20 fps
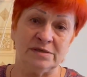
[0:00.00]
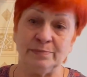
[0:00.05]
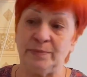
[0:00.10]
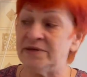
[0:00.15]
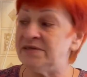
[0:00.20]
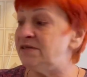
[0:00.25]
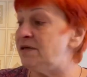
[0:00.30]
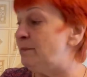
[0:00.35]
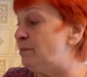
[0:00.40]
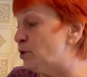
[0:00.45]

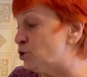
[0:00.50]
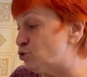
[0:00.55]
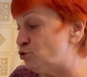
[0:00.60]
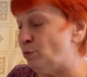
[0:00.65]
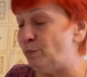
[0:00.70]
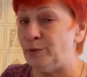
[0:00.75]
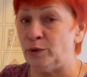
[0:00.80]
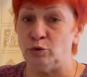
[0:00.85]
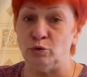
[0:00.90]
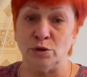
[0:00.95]
Спасибо,
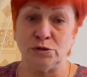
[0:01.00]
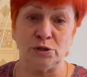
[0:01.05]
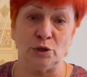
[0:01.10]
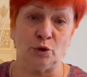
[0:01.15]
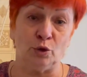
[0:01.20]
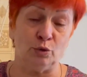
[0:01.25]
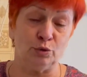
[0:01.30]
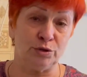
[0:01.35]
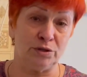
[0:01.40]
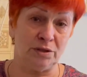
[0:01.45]
что
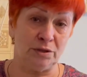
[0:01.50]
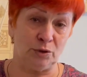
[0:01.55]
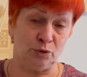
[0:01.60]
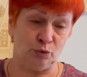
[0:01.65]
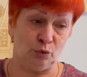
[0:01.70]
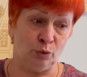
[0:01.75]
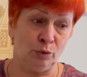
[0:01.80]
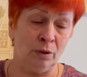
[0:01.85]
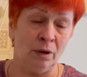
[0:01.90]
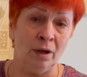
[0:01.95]
приносят люди
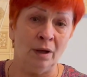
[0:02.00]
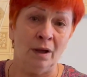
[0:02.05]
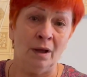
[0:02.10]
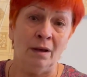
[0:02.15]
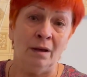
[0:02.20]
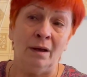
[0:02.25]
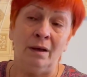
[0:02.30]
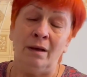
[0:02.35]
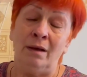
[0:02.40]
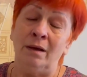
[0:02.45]
еду.
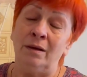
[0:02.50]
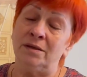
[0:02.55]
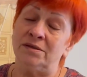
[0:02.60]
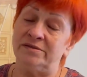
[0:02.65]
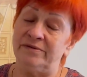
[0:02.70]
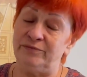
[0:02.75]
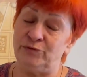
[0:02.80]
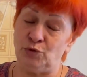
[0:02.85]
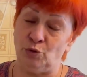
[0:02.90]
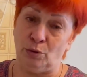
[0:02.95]

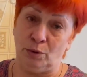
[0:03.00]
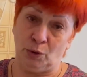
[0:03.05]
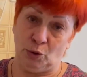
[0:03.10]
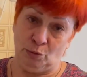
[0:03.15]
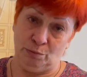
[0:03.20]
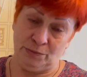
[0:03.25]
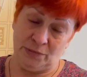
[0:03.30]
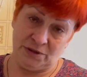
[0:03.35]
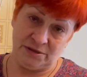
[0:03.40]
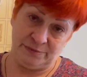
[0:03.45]
За все
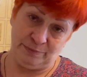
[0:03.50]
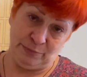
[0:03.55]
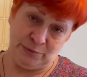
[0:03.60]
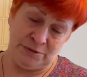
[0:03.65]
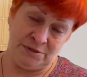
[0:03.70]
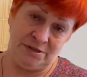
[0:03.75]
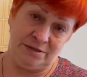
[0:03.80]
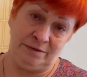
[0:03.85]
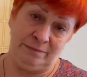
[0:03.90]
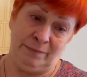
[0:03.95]
огромное
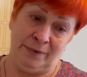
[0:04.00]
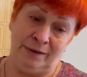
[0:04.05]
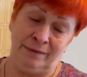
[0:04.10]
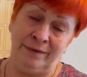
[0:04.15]
спасибо.